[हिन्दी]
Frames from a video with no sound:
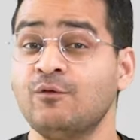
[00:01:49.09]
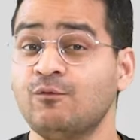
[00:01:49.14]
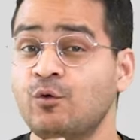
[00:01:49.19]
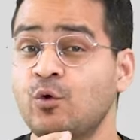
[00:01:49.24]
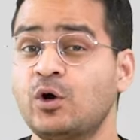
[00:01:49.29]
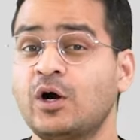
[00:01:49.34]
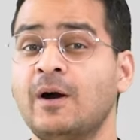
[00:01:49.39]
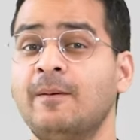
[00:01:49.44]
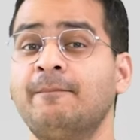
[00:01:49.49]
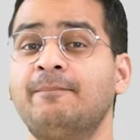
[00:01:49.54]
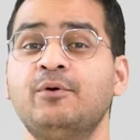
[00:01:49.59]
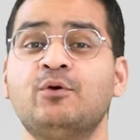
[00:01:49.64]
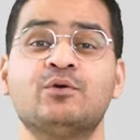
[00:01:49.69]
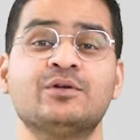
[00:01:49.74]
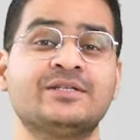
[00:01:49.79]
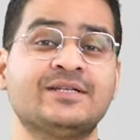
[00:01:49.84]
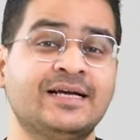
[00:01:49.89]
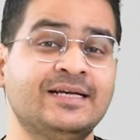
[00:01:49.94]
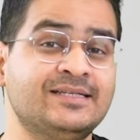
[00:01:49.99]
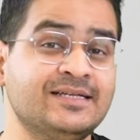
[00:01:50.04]
वो
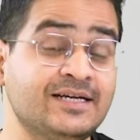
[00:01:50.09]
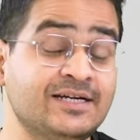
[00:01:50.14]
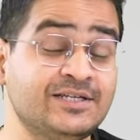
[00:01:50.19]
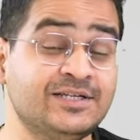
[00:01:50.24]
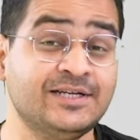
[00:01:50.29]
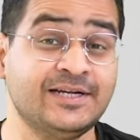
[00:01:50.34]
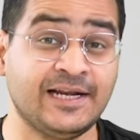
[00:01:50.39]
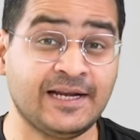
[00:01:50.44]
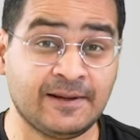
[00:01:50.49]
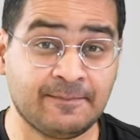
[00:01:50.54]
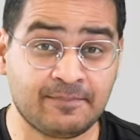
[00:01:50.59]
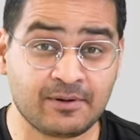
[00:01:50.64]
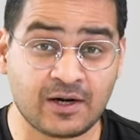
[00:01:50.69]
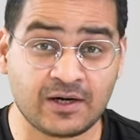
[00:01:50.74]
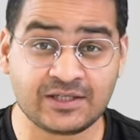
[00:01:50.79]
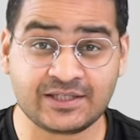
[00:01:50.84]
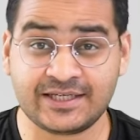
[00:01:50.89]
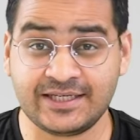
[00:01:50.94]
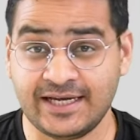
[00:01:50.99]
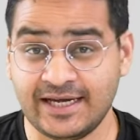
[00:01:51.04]
कंप्यूटर साइंस इंजीनियरिंग
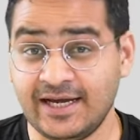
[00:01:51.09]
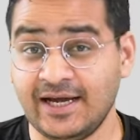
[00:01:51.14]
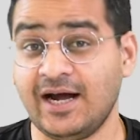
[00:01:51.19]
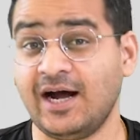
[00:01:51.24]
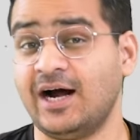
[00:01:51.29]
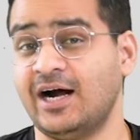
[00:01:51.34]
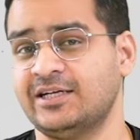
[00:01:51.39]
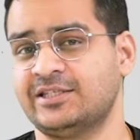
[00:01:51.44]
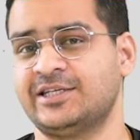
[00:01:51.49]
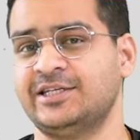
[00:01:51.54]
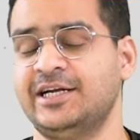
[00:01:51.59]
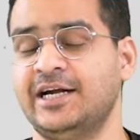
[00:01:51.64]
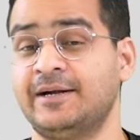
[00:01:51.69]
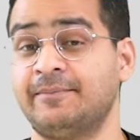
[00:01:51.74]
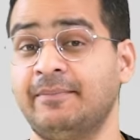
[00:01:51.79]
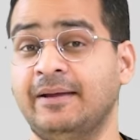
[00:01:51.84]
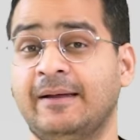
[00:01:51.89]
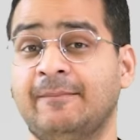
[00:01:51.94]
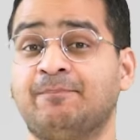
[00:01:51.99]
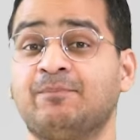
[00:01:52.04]
ब्रांच की है आज की
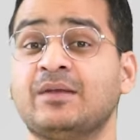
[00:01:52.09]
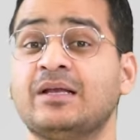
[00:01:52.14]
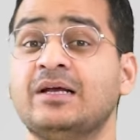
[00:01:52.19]
डेट में